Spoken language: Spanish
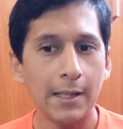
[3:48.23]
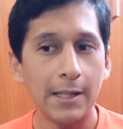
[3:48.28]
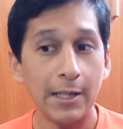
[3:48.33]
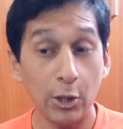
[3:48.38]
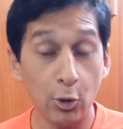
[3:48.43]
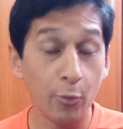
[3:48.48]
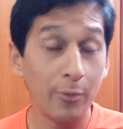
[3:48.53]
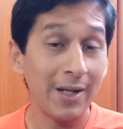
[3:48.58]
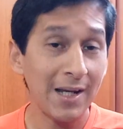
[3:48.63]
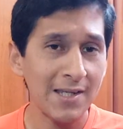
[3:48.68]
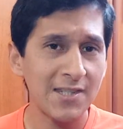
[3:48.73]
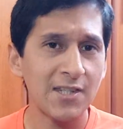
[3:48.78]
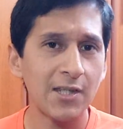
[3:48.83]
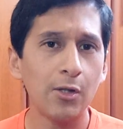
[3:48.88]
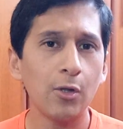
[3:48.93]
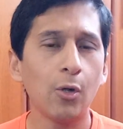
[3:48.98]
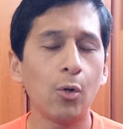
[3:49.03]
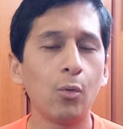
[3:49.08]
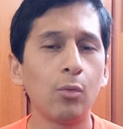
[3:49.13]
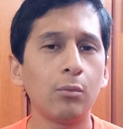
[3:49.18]
Y hubiera
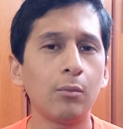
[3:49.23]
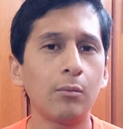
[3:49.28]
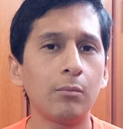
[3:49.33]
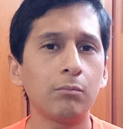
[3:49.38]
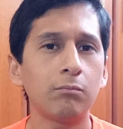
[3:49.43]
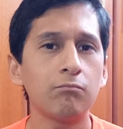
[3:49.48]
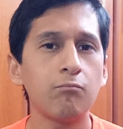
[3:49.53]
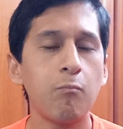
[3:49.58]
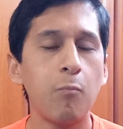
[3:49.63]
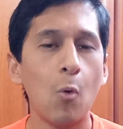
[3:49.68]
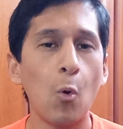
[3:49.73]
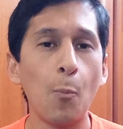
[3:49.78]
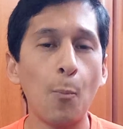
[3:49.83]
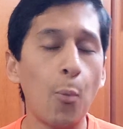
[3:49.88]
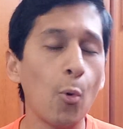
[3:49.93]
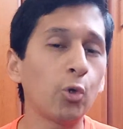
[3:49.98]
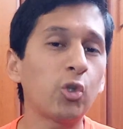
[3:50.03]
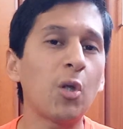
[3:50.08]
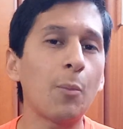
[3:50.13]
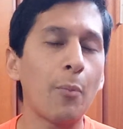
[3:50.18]
sido un,
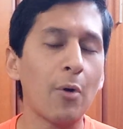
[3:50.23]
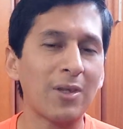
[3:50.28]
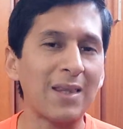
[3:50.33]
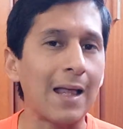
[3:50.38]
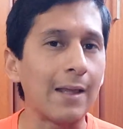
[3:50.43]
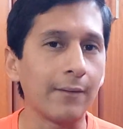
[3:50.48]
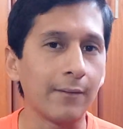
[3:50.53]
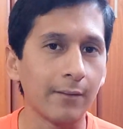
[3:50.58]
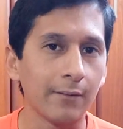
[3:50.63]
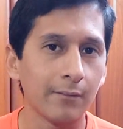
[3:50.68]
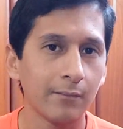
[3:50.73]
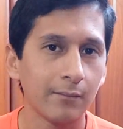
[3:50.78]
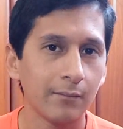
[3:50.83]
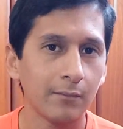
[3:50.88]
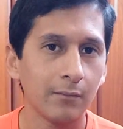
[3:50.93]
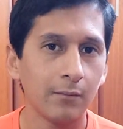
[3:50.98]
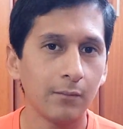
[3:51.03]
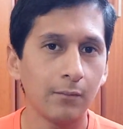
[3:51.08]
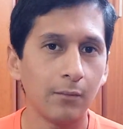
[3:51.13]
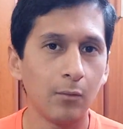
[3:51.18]
punto importante,
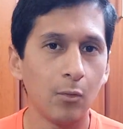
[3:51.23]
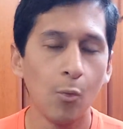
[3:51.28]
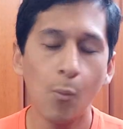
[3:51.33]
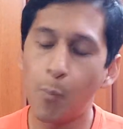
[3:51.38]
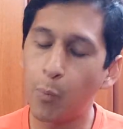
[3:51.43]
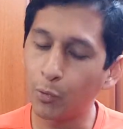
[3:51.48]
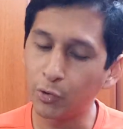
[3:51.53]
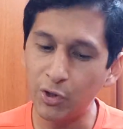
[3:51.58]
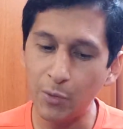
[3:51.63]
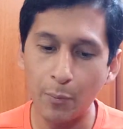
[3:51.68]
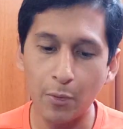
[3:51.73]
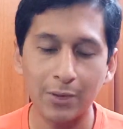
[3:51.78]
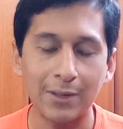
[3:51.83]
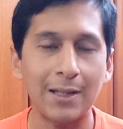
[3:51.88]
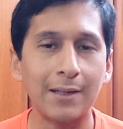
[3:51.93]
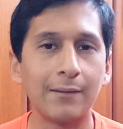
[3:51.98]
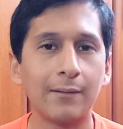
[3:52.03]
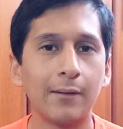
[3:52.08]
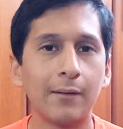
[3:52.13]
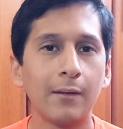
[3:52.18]
un punto
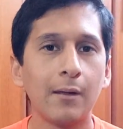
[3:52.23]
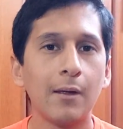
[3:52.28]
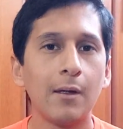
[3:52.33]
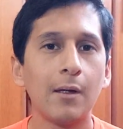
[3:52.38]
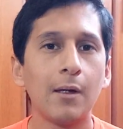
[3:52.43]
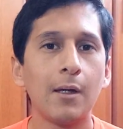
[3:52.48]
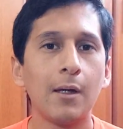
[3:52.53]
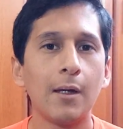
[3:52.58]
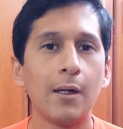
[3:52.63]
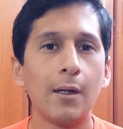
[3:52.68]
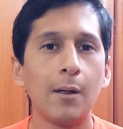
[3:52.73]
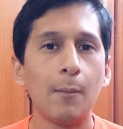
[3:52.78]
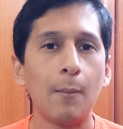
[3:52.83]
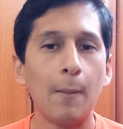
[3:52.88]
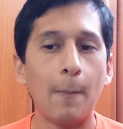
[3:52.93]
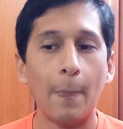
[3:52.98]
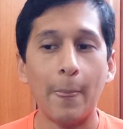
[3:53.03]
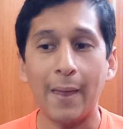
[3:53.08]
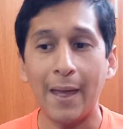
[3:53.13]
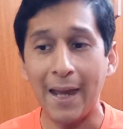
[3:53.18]
importante.
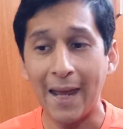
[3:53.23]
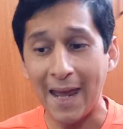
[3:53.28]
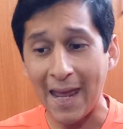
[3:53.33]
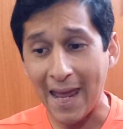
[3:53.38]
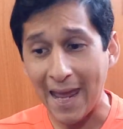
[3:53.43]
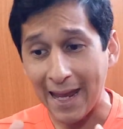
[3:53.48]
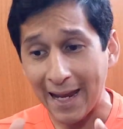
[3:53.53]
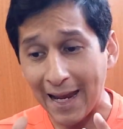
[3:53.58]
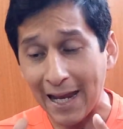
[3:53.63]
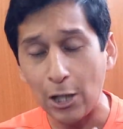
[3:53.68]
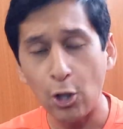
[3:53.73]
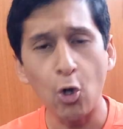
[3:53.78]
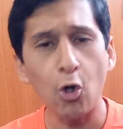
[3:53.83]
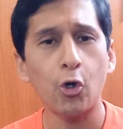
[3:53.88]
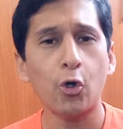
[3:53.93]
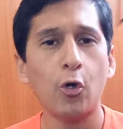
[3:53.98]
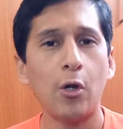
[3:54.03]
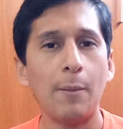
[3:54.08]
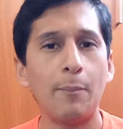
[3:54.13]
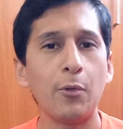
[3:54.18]
En el
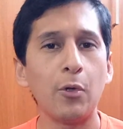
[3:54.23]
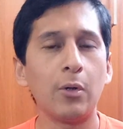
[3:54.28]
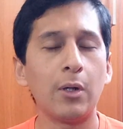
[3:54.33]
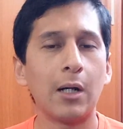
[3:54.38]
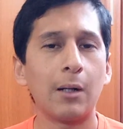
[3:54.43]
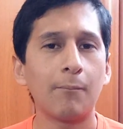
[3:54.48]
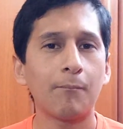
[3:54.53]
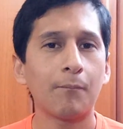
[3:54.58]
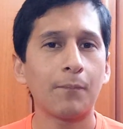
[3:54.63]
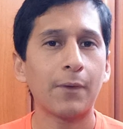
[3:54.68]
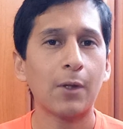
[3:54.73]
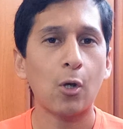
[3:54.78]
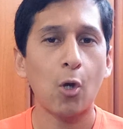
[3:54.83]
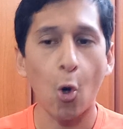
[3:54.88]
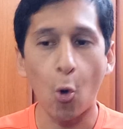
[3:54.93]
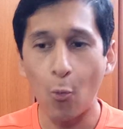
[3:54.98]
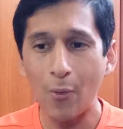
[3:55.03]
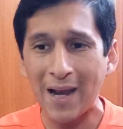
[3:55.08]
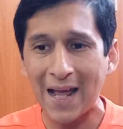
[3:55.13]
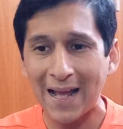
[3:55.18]
horno de Piura,
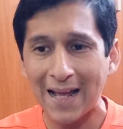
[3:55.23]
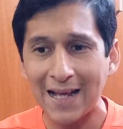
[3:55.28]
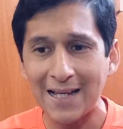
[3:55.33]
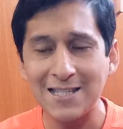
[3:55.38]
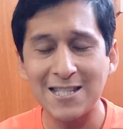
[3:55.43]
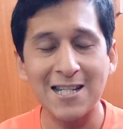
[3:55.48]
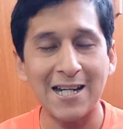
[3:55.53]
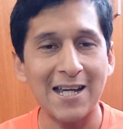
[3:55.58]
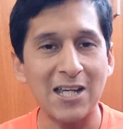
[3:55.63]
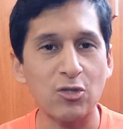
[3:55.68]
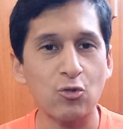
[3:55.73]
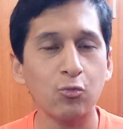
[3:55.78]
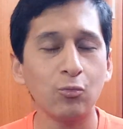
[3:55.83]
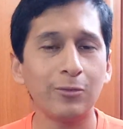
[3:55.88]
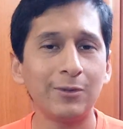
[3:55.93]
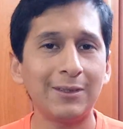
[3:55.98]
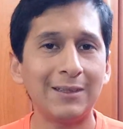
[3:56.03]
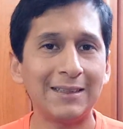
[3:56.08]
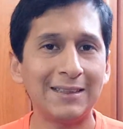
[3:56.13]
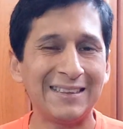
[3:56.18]
con una cancha que es
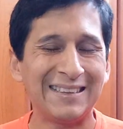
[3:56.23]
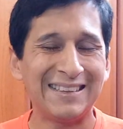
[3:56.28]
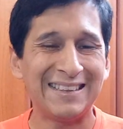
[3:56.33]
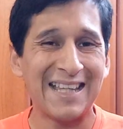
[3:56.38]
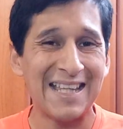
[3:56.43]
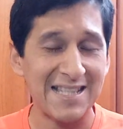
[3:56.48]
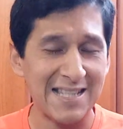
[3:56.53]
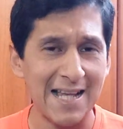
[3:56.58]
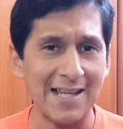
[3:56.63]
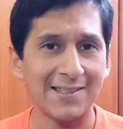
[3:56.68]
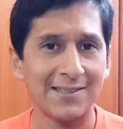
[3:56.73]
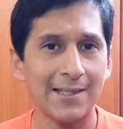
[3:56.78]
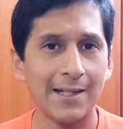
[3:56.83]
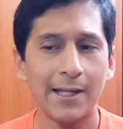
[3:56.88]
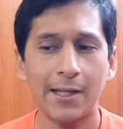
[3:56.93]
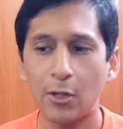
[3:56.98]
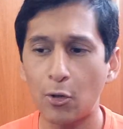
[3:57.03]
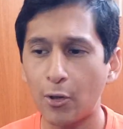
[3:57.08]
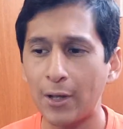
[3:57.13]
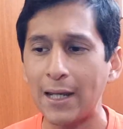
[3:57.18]
un
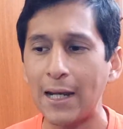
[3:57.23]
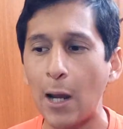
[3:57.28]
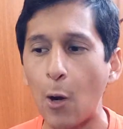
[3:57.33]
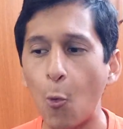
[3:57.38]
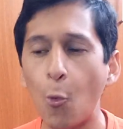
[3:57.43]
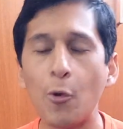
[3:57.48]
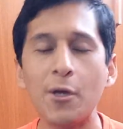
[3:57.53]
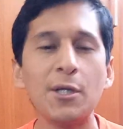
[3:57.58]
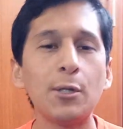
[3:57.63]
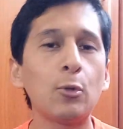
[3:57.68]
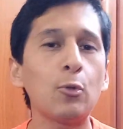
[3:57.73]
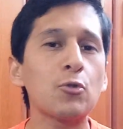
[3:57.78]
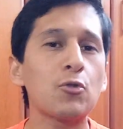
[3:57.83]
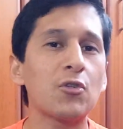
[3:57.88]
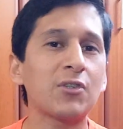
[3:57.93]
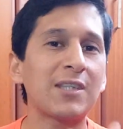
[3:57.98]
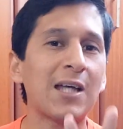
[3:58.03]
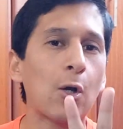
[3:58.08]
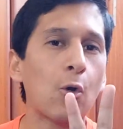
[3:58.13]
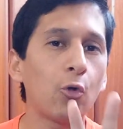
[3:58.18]
desastre, creo que la U,
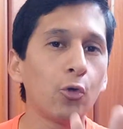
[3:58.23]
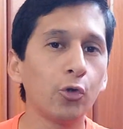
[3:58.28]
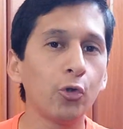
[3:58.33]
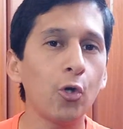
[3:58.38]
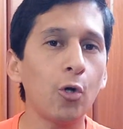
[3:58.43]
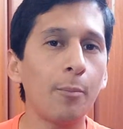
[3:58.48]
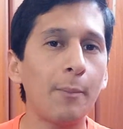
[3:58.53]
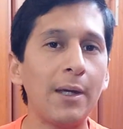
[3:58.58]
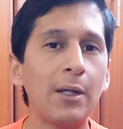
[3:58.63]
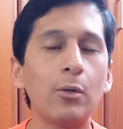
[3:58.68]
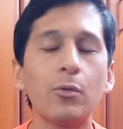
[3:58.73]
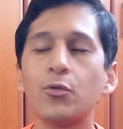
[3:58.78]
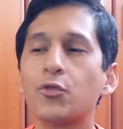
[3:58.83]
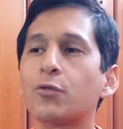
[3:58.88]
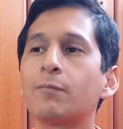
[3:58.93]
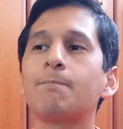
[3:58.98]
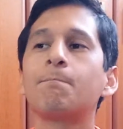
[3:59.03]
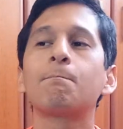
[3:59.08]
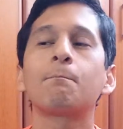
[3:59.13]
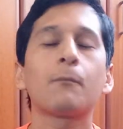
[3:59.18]
incluso hasta con dos
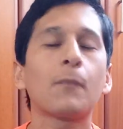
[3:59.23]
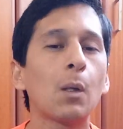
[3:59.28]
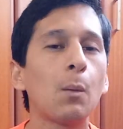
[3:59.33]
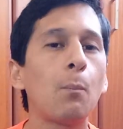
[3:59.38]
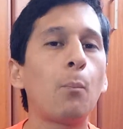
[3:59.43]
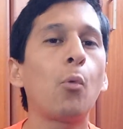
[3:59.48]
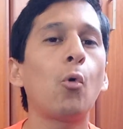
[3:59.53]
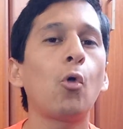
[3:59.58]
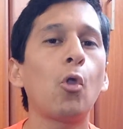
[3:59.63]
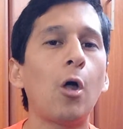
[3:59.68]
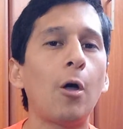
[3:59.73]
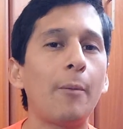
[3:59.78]
menos, pudo